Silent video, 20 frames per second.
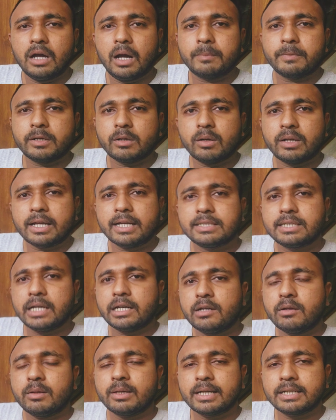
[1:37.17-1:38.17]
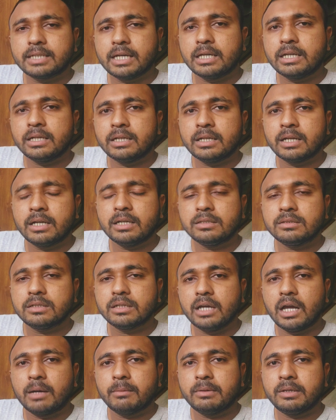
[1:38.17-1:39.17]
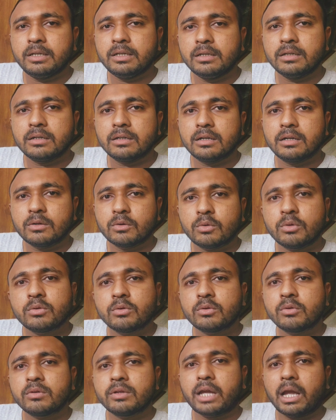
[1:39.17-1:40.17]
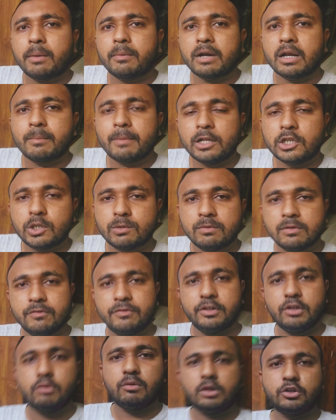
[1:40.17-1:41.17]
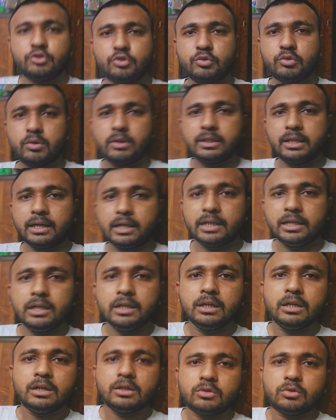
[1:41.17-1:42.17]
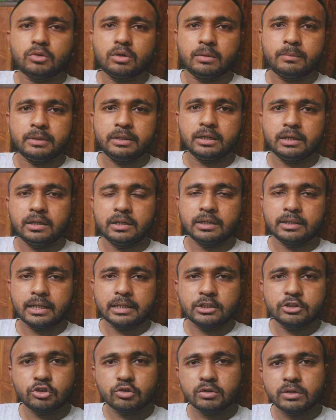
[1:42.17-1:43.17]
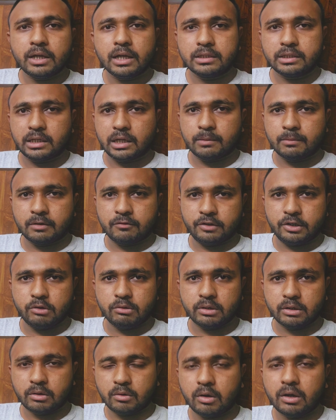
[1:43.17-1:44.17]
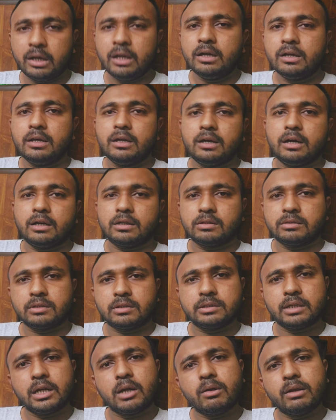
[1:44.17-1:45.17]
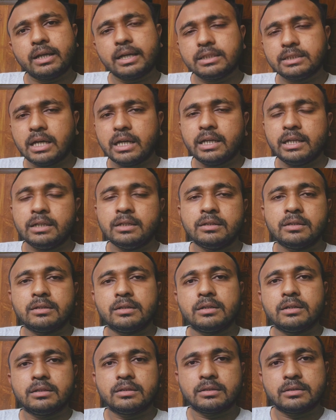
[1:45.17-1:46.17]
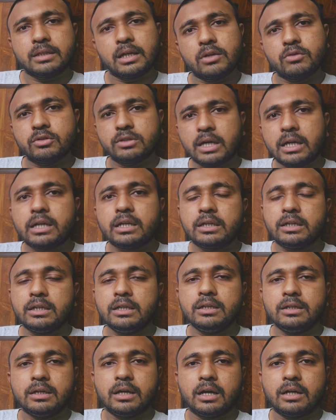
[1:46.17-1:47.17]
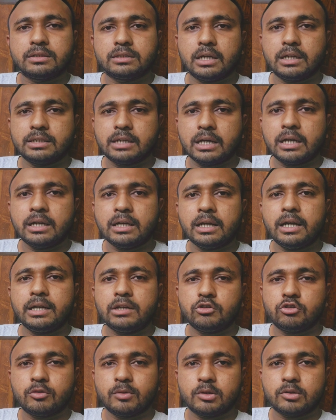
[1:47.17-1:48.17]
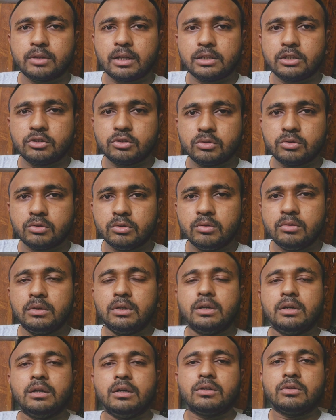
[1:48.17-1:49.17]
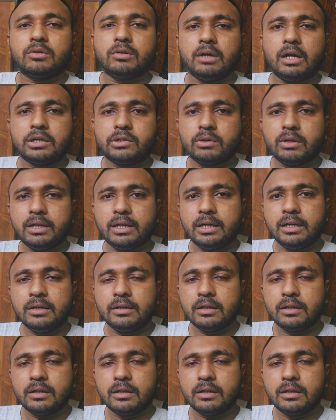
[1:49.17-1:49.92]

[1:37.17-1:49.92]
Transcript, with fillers: আপনারা অনেকে জানেন অনেকে জানেন না যে আমি কোন কোন ক্যামেরার মাধ্যমে ভিডিওগুলো শ্যুট করে থাকি তো আমি এটা তাদের জন্যই আজকে আমার ভিডিওটা করা আর যারা অনেকে জানেন তারা তো জানেনই আর যারা জানেন না এটা শুধুমাত্র তাদের জন্য তো আসলে